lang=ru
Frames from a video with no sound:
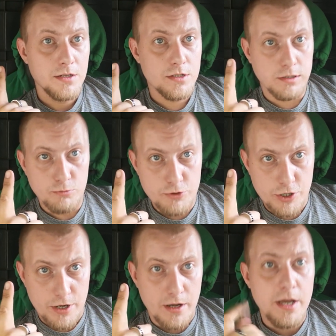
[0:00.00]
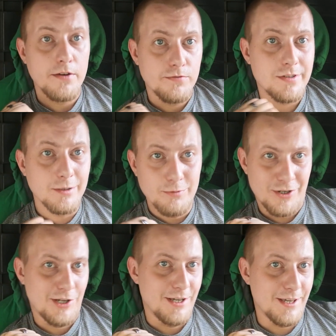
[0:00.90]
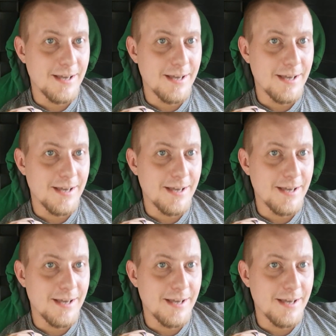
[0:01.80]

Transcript: случае – случае,